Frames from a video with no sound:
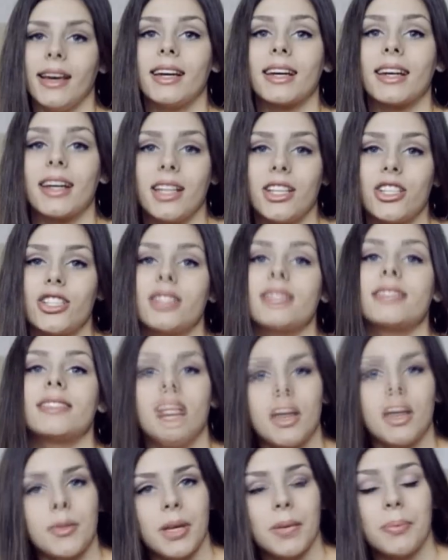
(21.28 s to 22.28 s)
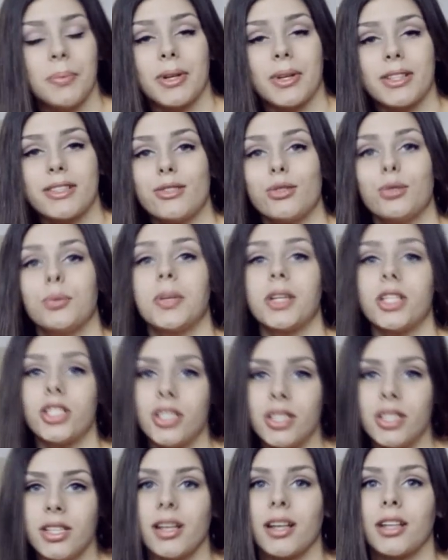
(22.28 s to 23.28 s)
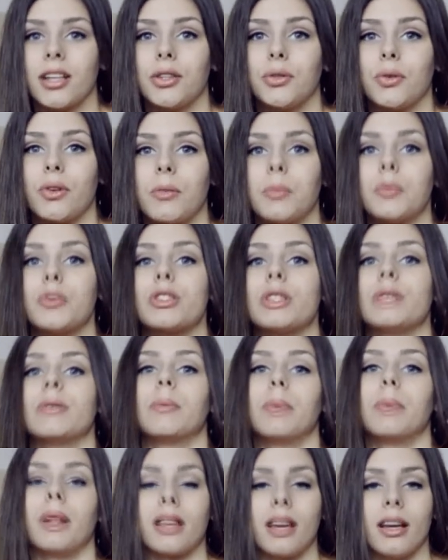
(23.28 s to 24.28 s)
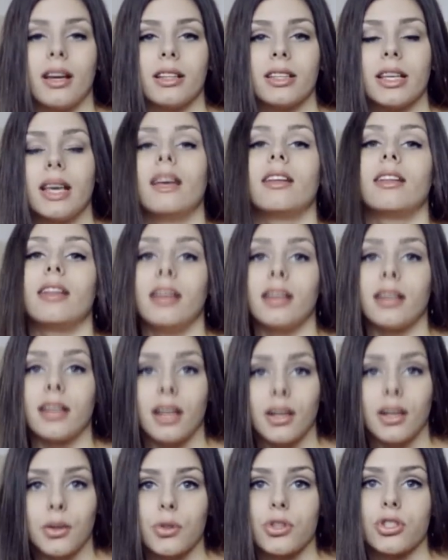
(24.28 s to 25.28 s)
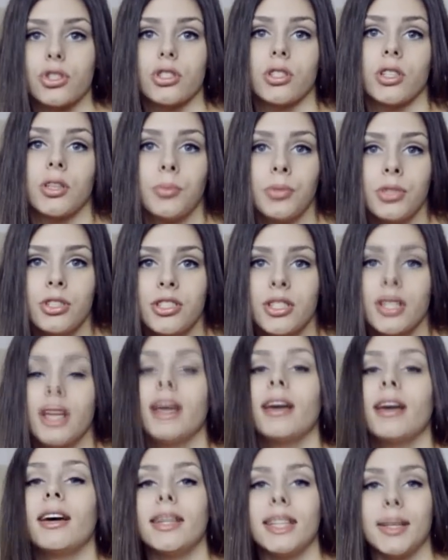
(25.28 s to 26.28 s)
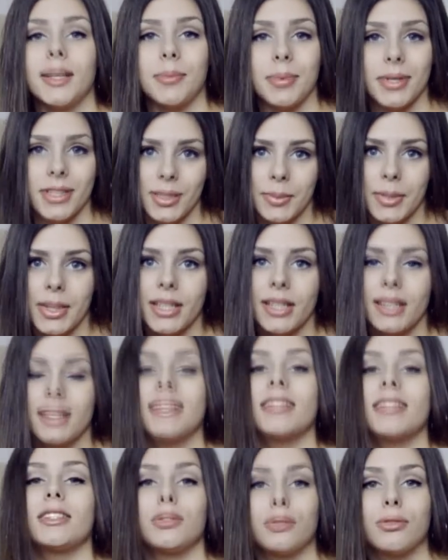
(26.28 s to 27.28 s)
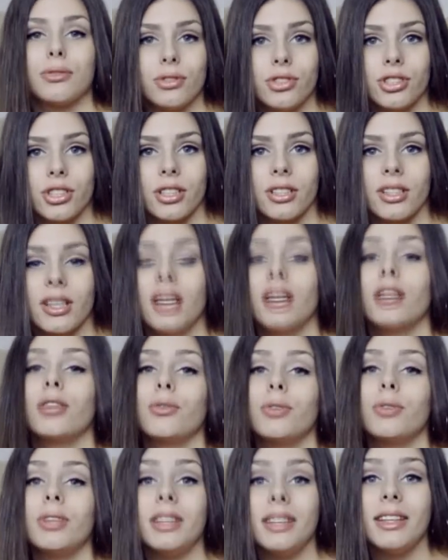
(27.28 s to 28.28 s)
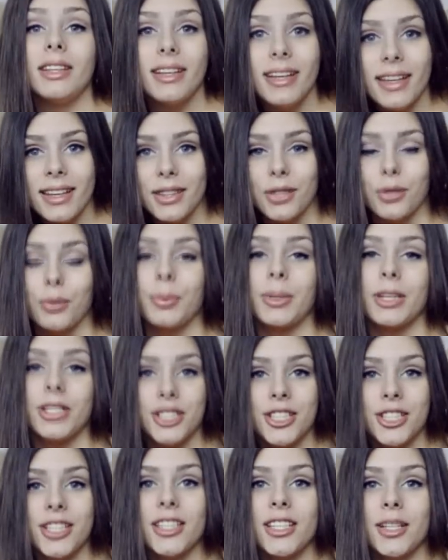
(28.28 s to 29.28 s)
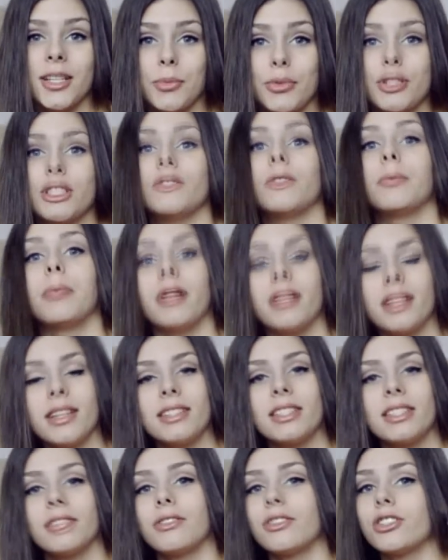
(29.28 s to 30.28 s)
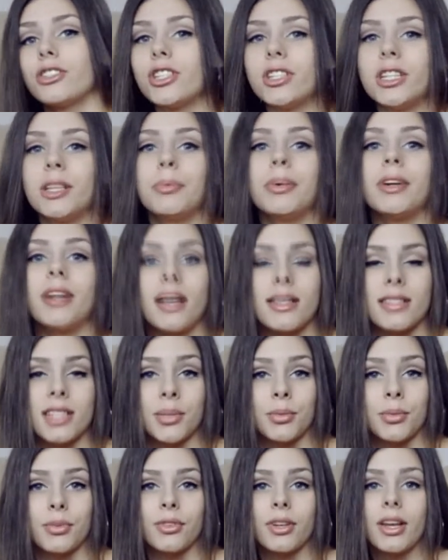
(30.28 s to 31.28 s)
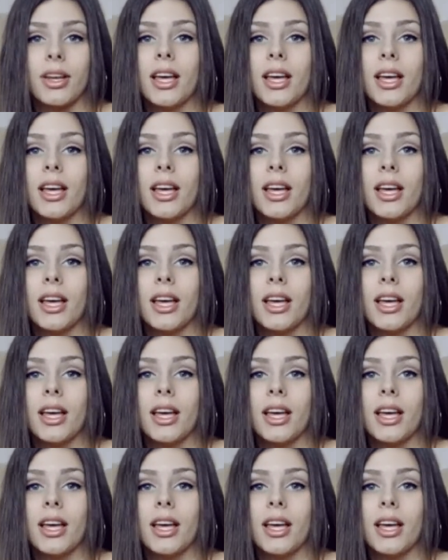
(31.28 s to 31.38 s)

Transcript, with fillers: Конечно, самое простое упражнение, которое можно выполнять для икроножных мышц, это поднимание на носочки. Но и это упражнение можно выполнять совершенно по-разному.